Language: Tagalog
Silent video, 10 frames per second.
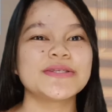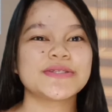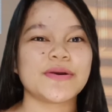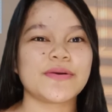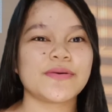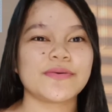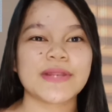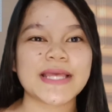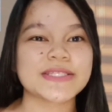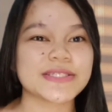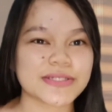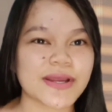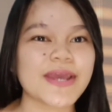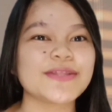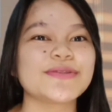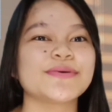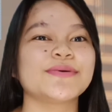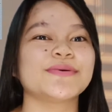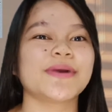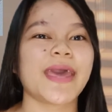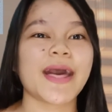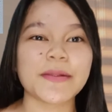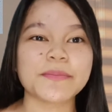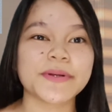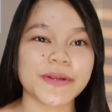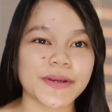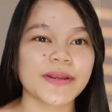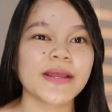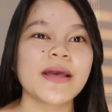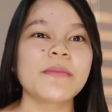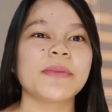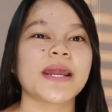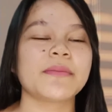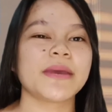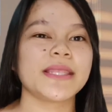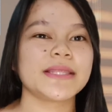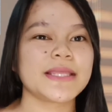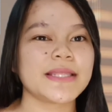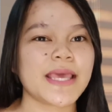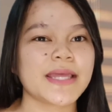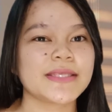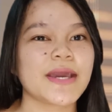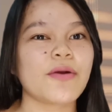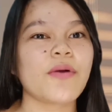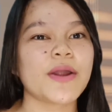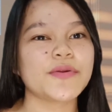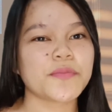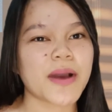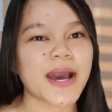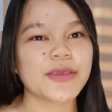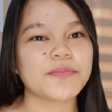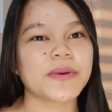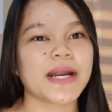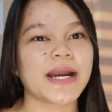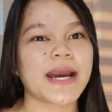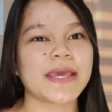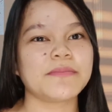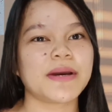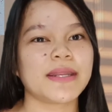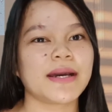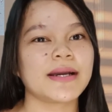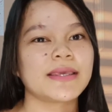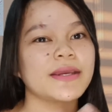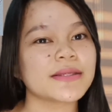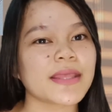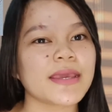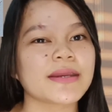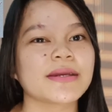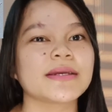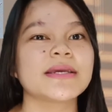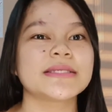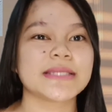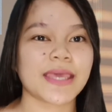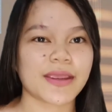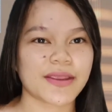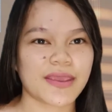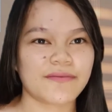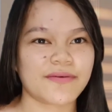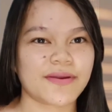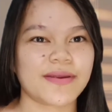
So let's try to help her para maintindihan niya kung ano ba yung pagkakaiba ng caretaker sa caregiver.